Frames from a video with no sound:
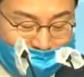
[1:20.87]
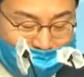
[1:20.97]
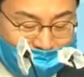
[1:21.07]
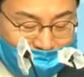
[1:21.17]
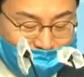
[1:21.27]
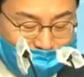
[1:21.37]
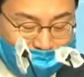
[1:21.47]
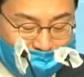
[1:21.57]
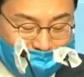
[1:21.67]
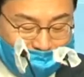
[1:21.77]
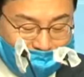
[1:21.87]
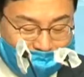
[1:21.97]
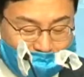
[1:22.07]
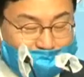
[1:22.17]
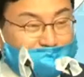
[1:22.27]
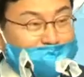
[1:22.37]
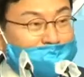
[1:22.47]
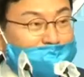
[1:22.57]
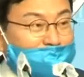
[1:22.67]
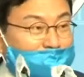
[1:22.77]
이유가 어찌됐든
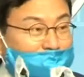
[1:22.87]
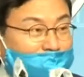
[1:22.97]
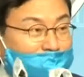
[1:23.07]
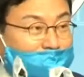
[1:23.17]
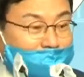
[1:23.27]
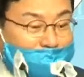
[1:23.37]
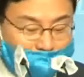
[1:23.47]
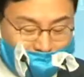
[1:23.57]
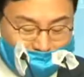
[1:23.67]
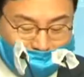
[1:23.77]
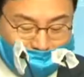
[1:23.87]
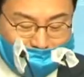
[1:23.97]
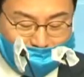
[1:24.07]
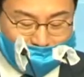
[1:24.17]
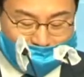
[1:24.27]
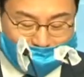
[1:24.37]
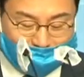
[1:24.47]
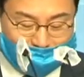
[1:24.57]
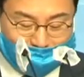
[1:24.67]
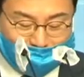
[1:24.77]
코로나19
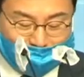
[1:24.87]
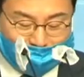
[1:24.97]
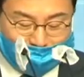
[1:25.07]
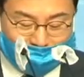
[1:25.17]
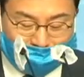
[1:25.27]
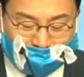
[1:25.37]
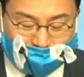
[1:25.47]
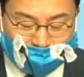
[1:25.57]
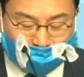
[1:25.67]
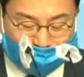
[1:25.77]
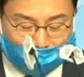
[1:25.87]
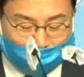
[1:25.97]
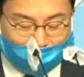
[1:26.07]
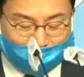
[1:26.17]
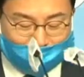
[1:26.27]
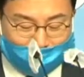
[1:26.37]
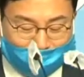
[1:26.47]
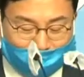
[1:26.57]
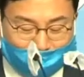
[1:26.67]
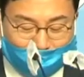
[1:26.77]
사태로 전 국민이
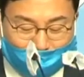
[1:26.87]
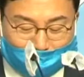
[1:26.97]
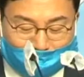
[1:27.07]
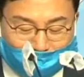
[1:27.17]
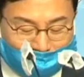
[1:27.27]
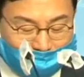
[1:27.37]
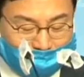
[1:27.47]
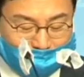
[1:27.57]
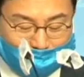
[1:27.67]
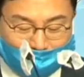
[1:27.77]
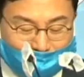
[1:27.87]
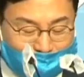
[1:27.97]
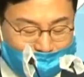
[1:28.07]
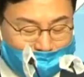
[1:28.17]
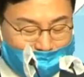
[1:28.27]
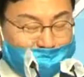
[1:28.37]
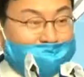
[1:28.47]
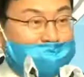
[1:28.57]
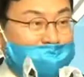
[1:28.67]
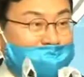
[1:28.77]
인고 시간을 보내고 있는
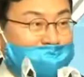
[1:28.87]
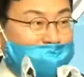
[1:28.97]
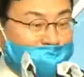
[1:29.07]
지금